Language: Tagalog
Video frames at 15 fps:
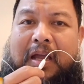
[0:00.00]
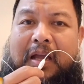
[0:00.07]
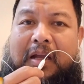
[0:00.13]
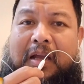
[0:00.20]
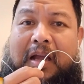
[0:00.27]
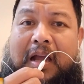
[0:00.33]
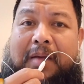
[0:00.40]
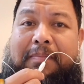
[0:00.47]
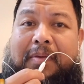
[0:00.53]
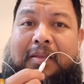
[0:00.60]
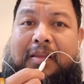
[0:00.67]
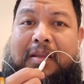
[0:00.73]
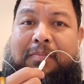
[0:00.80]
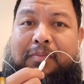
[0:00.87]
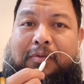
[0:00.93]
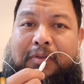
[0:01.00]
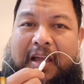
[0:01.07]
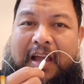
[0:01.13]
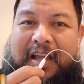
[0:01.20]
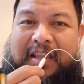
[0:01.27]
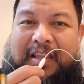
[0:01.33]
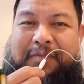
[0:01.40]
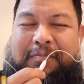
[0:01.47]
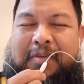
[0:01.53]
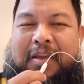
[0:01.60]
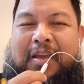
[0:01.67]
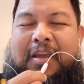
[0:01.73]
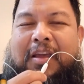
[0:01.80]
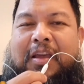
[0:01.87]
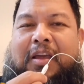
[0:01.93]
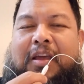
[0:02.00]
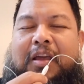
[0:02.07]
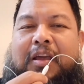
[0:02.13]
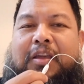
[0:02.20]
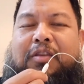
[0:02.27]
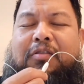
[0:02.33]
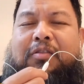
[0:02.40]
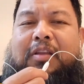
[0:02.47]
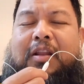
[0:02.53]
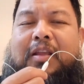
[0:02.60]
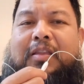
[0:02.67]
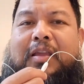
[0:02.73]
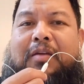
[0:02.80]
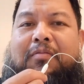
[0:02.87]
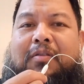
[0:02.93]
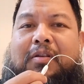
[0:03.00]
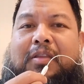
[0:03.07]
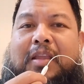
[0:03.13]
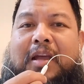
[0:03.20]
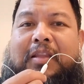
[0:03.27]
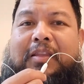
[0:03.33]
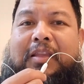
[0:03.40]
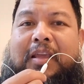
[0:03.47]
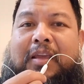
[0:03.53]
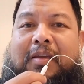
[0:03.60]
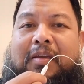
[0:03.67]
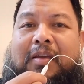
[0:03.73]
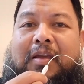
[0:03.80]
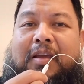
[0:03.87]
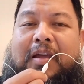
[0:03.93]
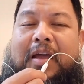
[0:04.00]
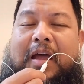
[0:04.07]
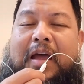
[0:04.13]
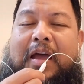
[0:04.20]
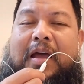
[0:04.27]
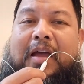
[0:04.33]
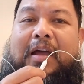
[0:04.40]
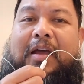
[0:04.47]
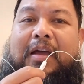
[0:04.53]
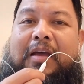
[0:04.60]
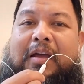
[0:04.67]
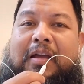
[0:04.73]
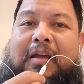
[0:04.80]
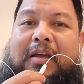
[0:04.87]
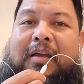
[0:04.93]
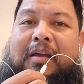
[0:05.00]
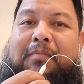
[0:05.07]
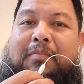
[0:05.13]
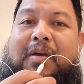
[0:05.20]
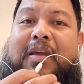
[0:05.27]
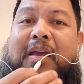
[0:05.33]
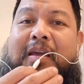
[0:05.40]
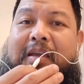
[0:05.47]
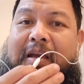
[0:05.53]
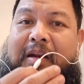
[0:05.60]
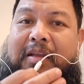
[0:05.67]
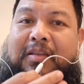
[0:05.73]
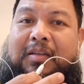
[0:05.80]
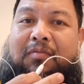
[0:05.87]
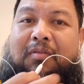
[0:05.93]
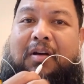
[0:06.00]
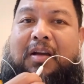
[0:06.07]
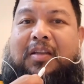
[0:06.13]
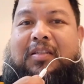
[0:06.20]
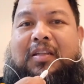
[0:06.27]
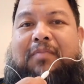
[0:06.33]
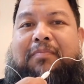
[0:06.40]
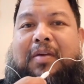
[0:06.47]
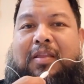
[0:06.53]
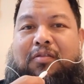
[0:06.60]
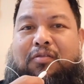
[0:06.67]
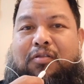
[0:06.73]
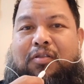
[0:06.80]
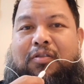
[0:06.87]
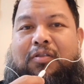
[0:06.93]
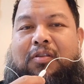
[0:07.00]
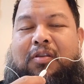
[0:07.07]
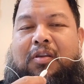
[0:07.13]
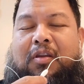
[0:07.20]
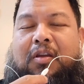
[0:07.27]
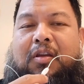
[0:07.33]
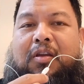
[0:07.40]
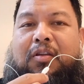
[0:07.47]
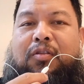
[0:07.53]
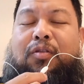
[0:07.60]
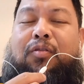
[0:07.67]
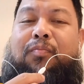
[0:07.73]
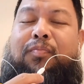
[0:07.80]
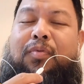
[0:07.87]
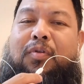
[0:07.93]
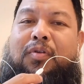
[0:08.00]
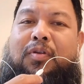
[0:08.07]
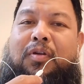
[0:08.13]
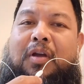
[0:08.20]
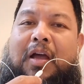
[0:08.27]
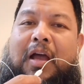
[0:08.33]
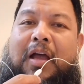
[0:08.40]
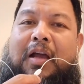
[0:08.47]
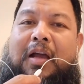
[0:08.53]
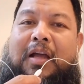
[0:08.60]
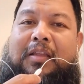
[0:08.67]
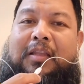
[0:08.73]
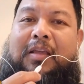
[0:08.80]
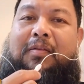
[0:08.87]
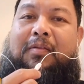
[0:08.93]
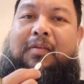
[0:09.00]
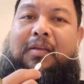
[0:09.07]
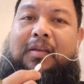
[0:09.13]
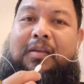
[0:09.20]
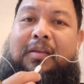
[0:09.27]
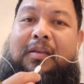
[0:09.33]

hanggang 46 yung tinatawag nating uh, mangyayari sa wakas ng panahon. Doon po ang ating